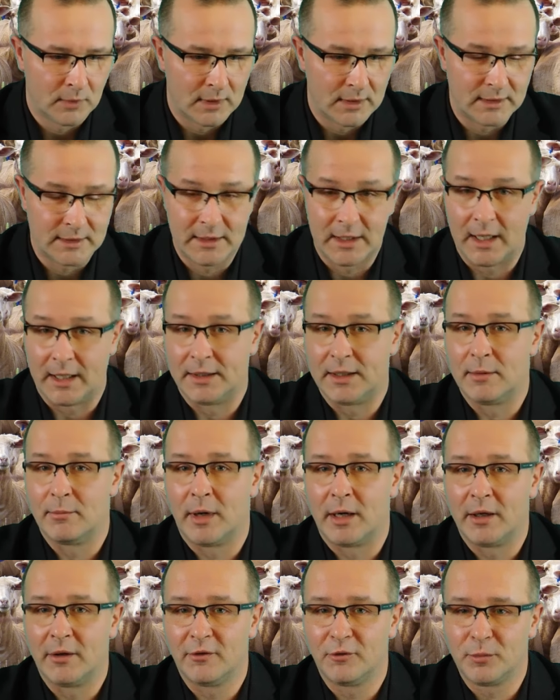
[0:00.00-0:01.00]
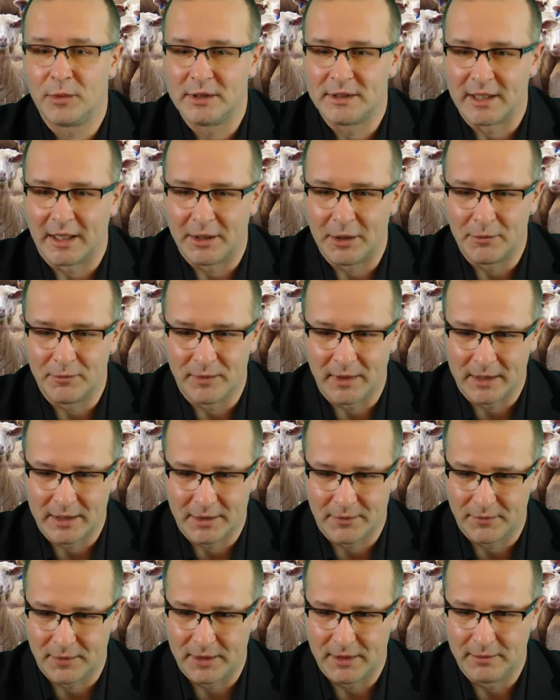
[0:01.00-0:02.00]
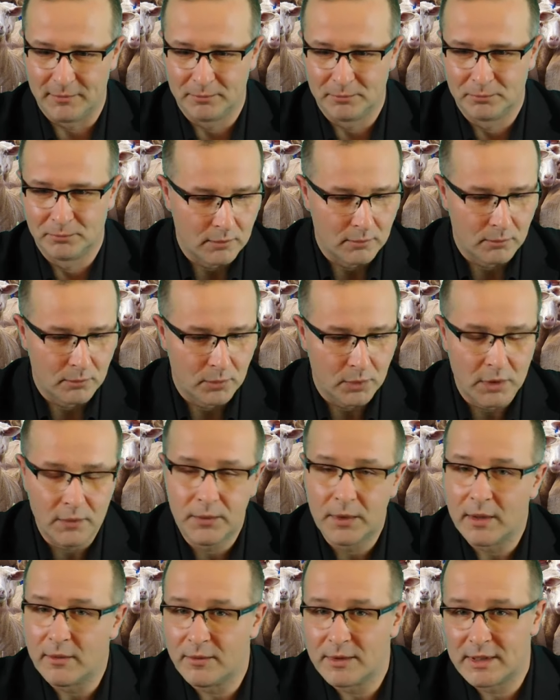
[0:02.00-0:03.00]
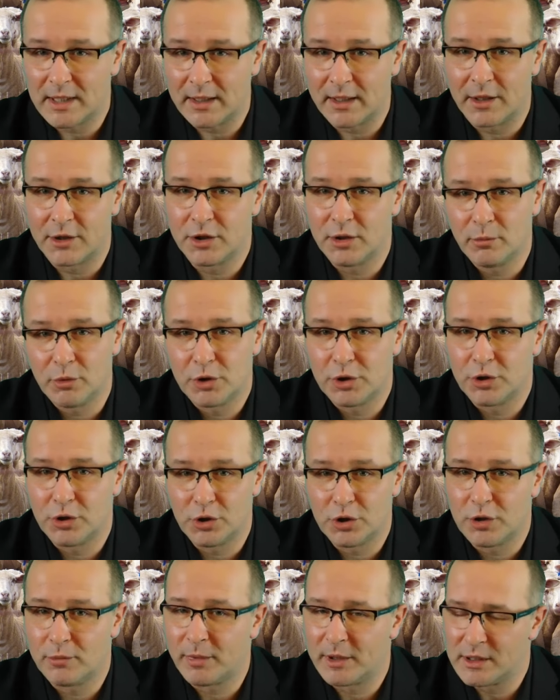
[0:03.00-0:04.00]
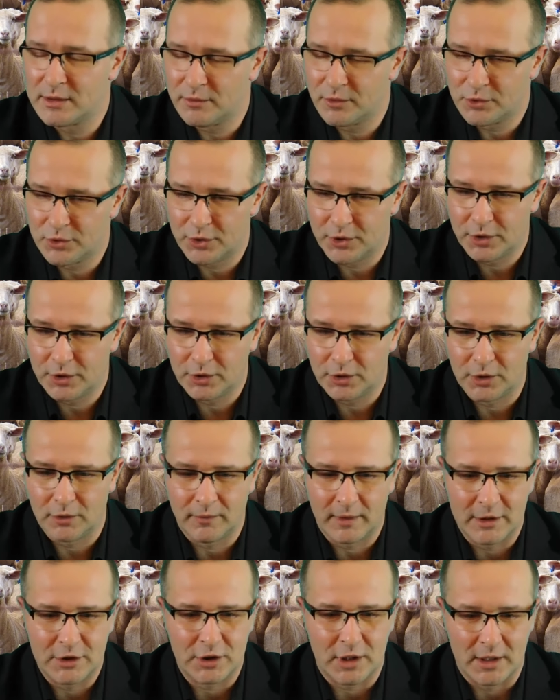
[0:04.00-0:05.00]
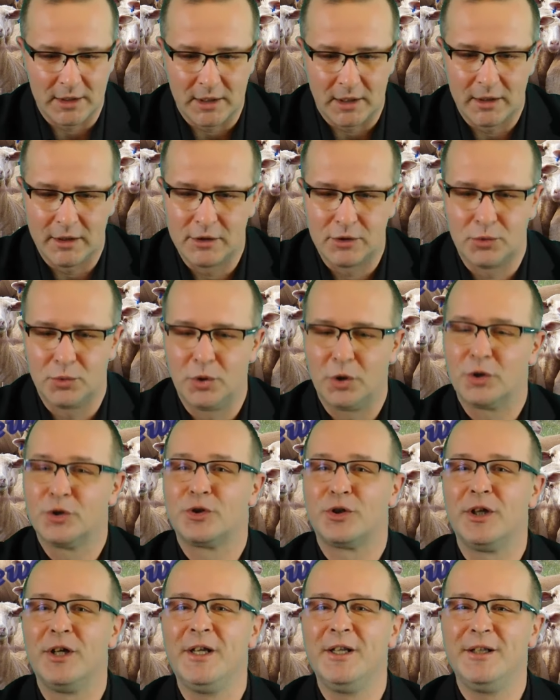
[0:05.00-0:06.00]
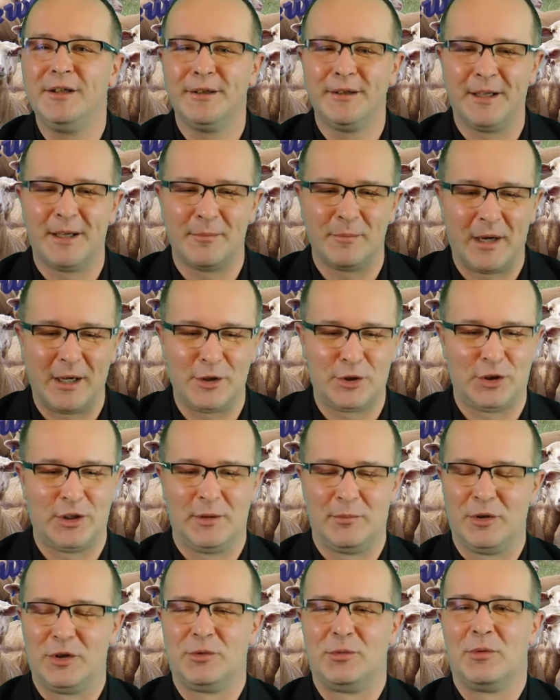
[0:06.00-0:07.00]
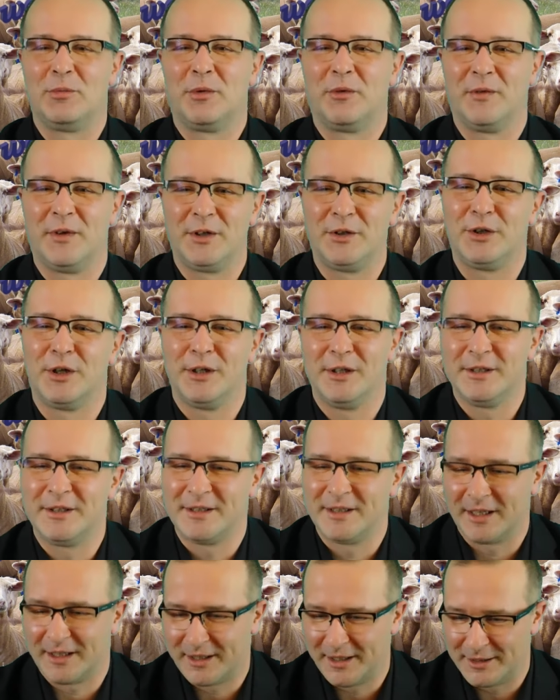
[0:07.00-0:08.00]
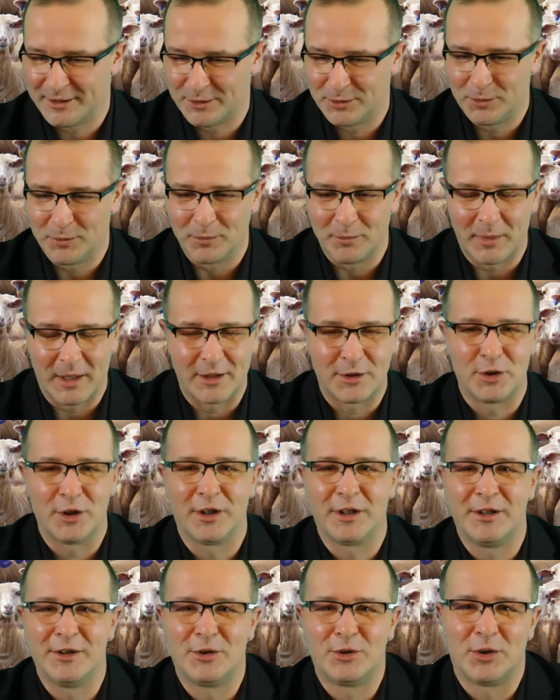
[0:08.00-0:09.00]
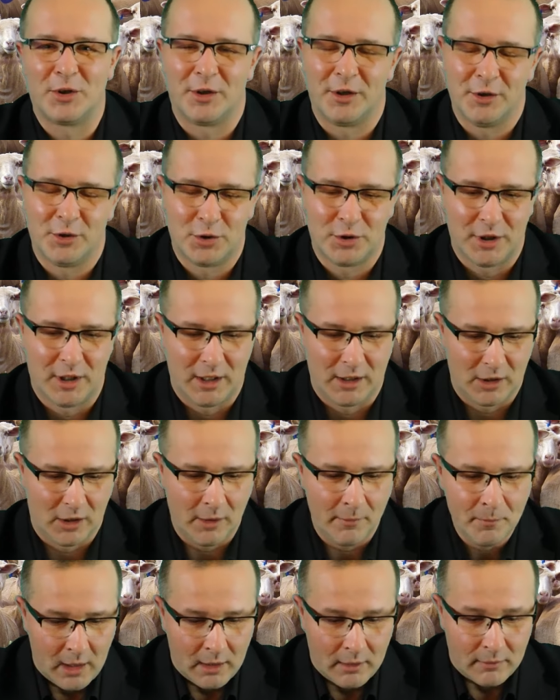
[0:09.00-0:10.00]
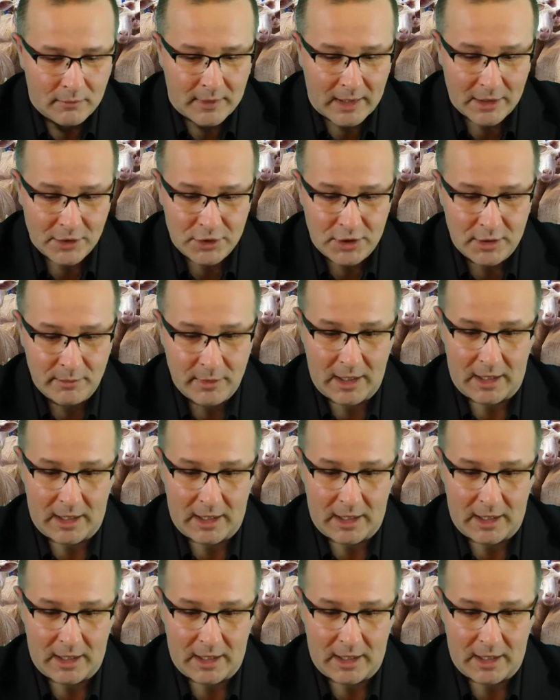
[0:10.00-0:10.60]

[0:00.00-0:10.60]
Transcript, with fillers: zdradę mają wpisaną we krwi. I w tym zakresie możecie się Państwo zorientować, analizując inne baśnie, byśmy powiedzieli, z zakresu bardziej historycznego. W każdym